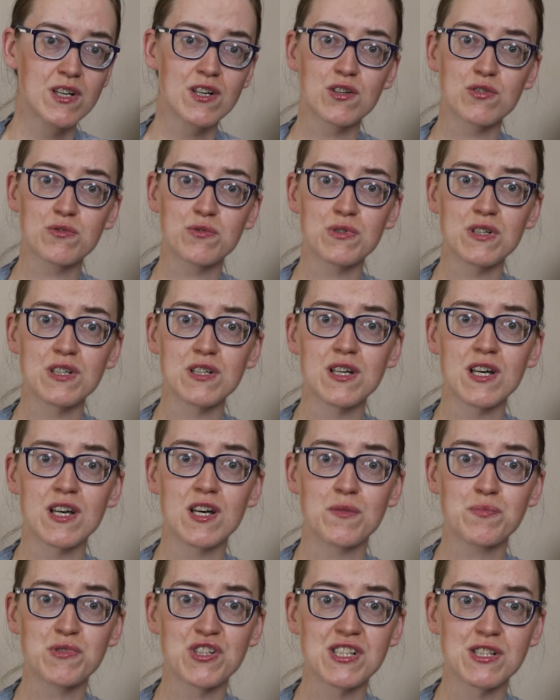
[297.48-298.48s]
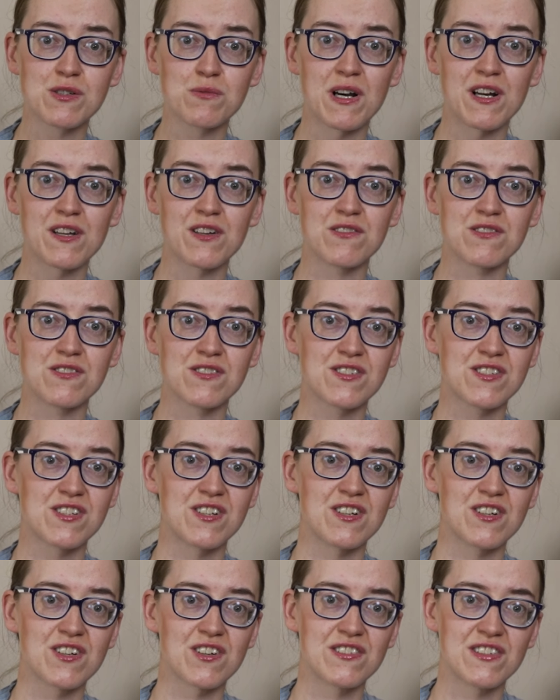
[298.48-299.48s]
który e, przesyłając
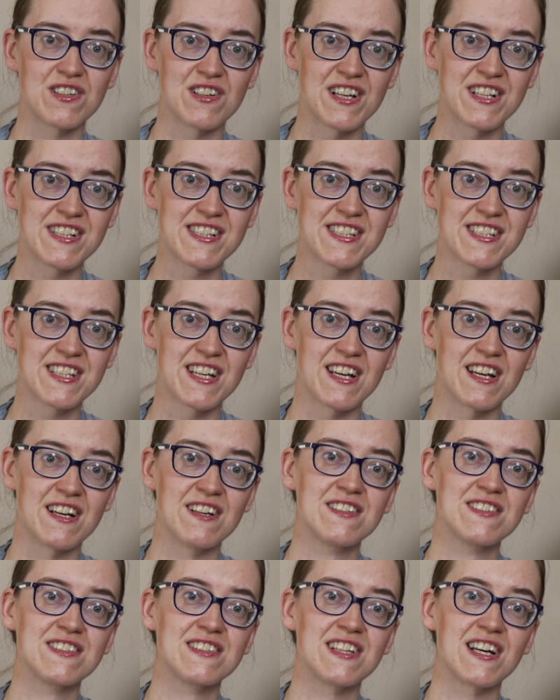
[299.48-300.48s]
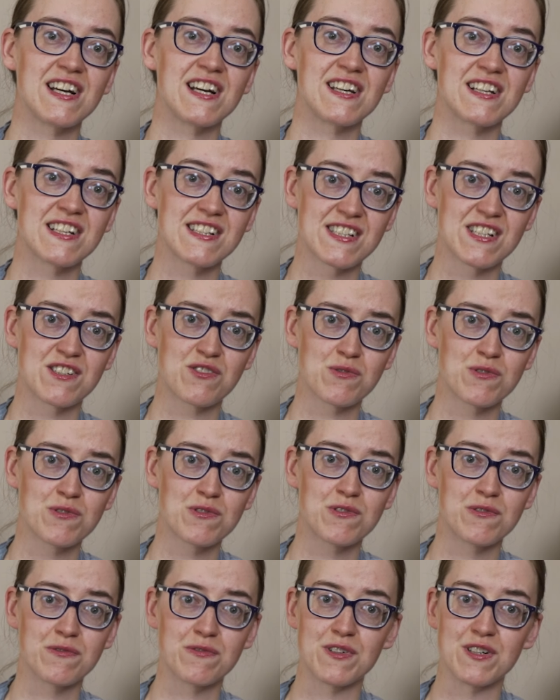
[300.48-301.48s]
kondolencje na ręce
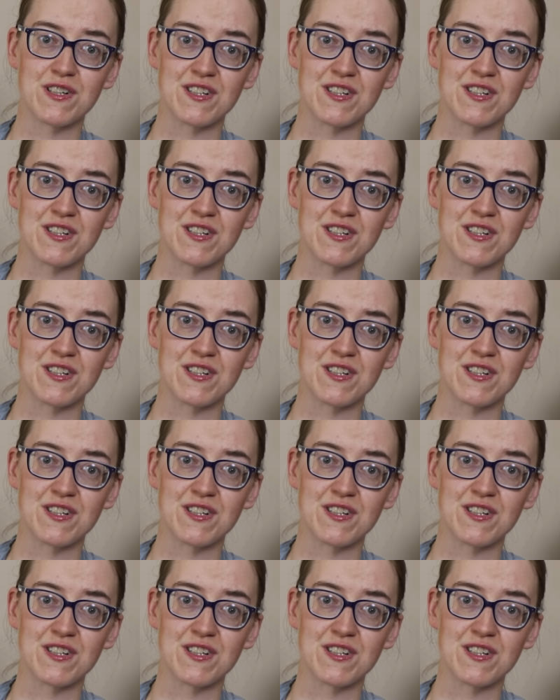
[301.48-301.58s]
członków